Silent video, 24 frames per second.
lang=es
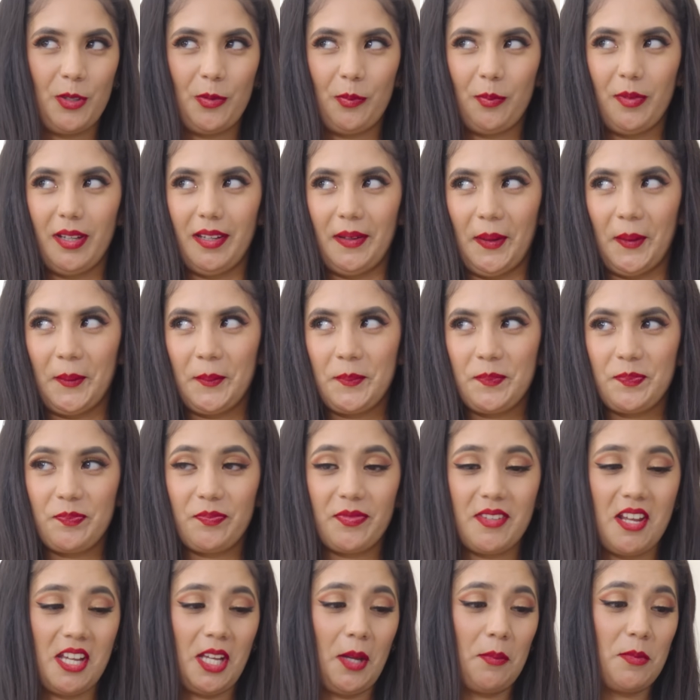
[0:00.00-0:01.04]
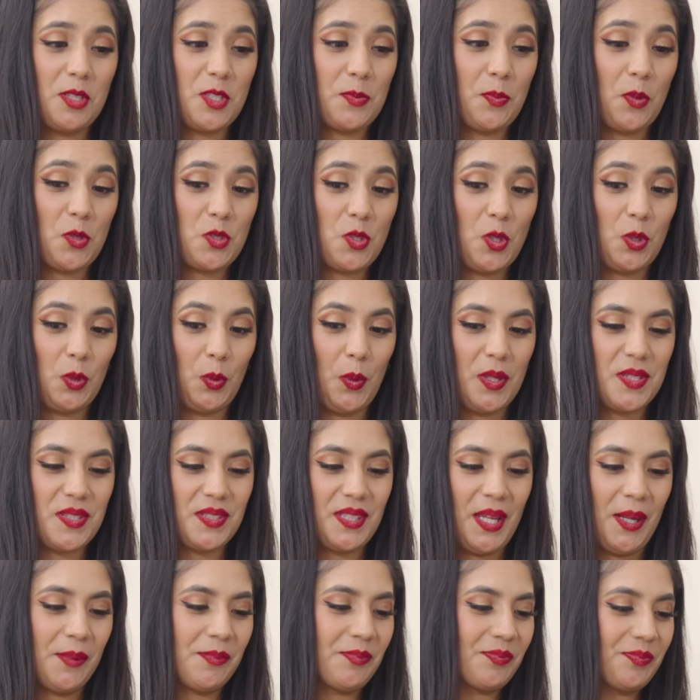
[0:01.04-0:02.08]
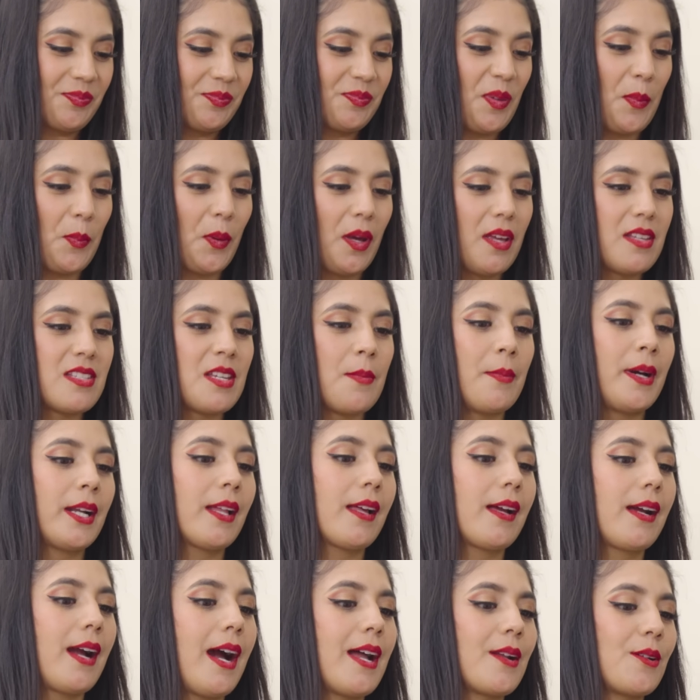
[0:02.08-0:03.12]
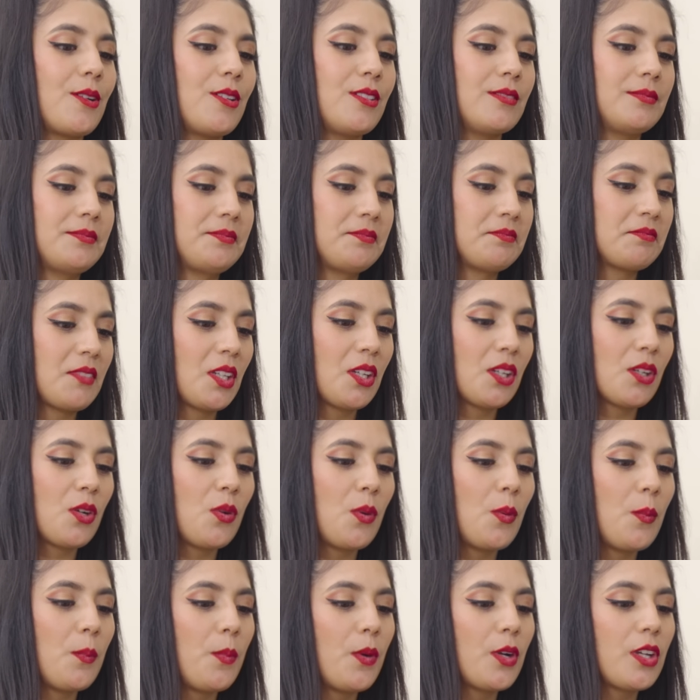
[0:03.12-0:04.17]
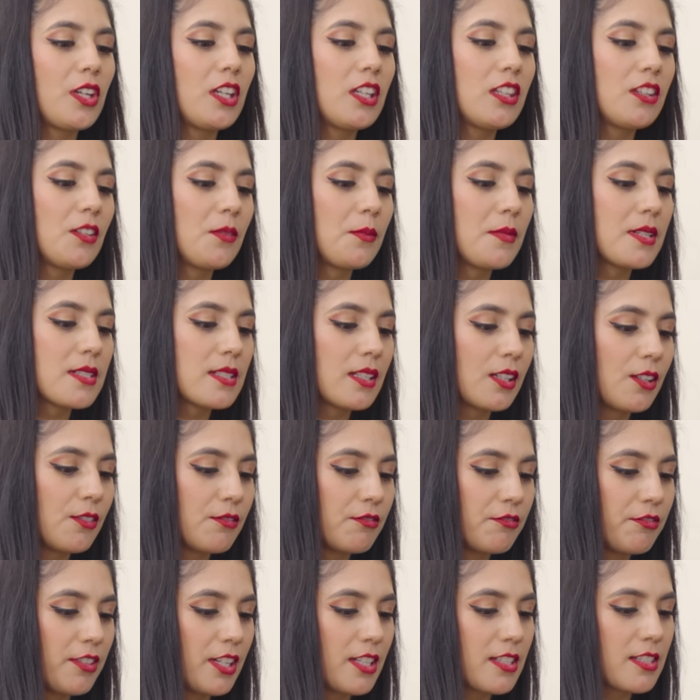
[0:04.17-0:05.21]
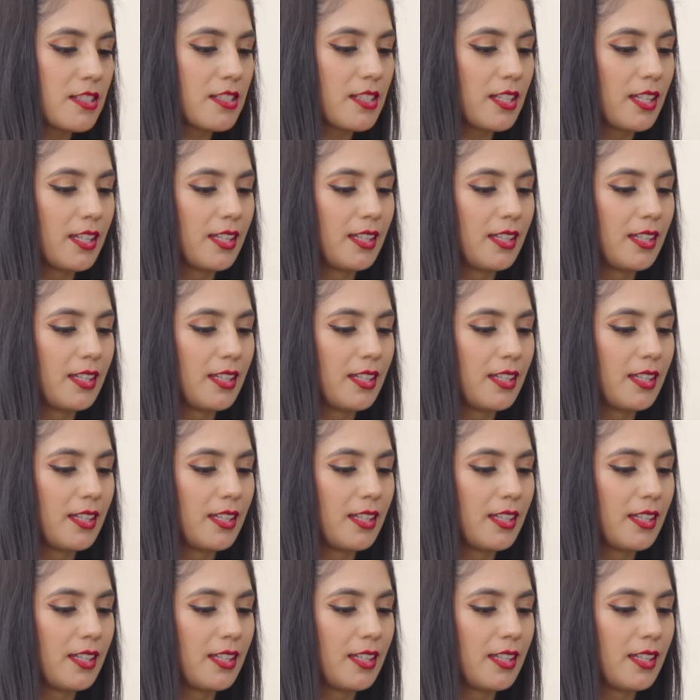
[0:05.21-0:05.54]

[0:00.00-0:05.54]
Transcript: mira, vi que mi esposo no está, me puedes llamar Carol, con un poquito más de confianza.